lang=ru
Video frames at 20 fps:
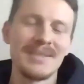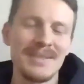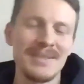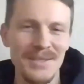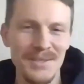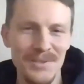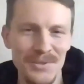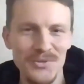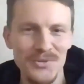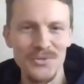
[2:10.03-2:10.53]

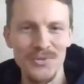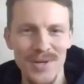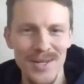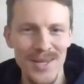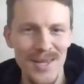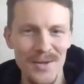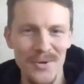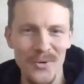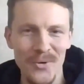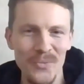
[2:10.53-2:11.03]
здесь в
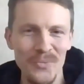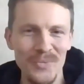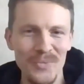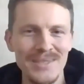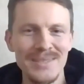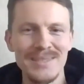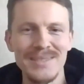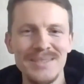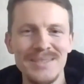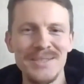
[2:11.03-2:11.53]
своей
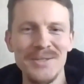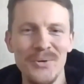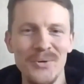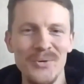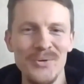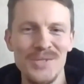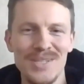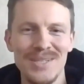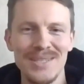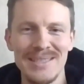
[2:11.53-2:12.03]
комнате и
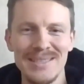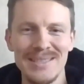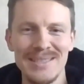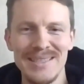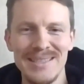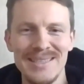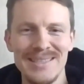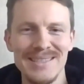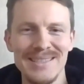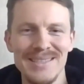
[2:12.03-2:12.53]
тихонечко
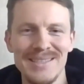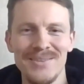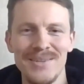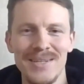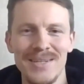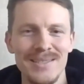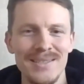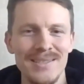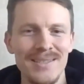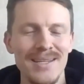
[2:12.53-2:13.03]
сидеть,
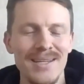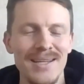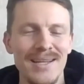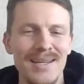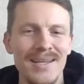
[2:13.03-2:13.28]
создавать